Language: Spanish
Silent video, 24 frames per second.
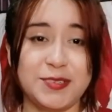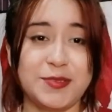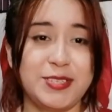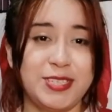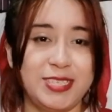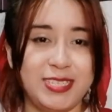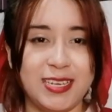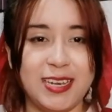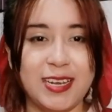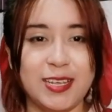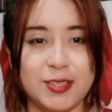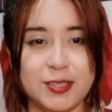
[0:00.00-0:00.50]
te va
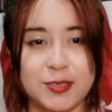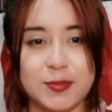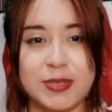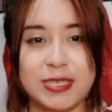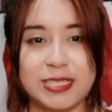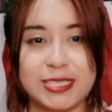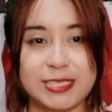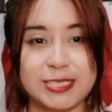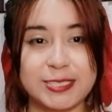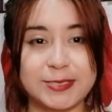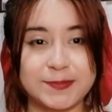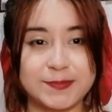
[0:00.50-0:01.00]
enchilando
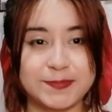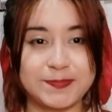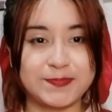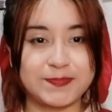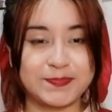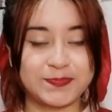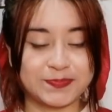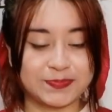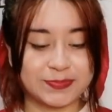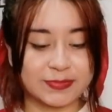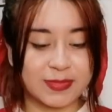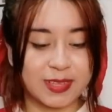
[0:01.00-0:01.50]
más
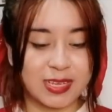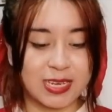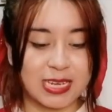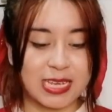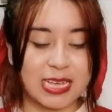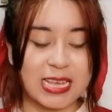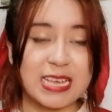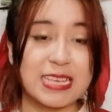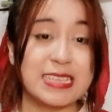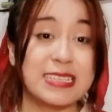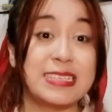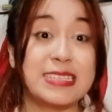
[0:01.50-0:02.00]

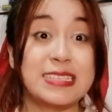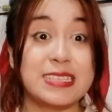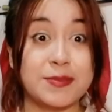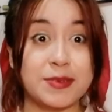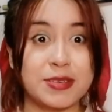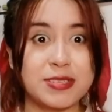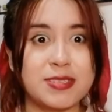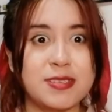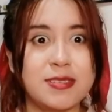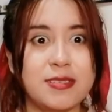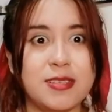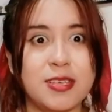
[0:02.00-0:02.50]
se
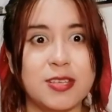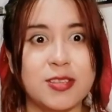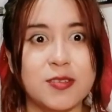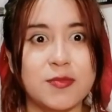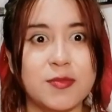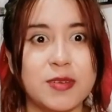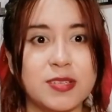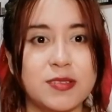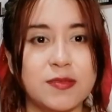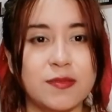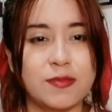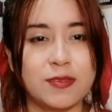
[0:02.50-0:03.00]
va sintiendo
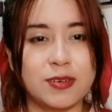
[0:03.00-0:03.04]
más